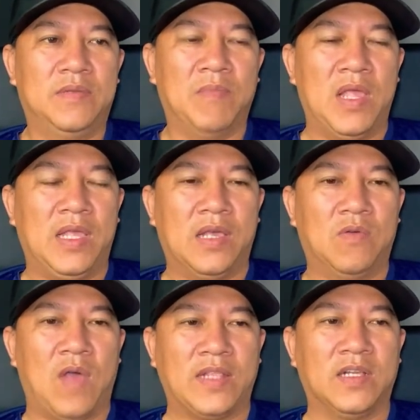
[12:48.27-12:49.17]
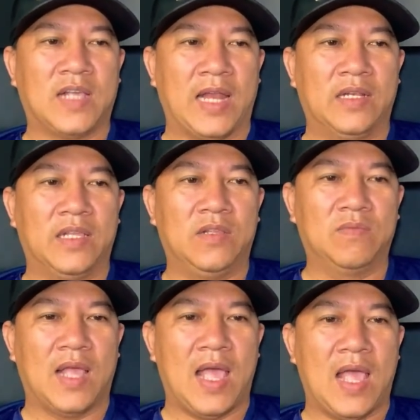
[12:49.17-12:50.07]
bị ờ, quản xuất cảnh thì
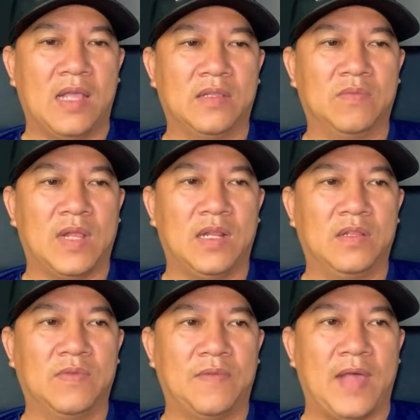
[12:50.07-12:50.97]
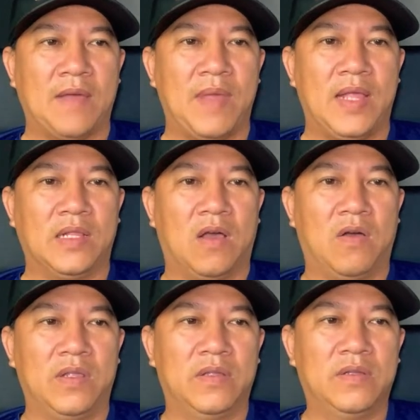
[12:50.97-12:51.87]
chúng ta chúng ta nên chúng ta phản biện
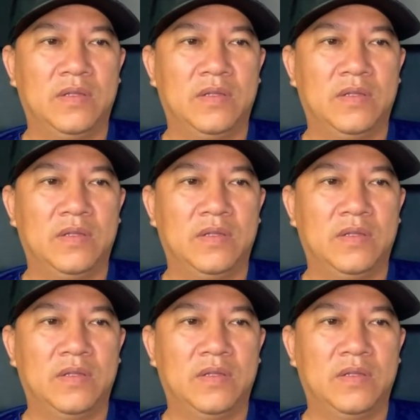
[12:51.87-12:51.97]
thôi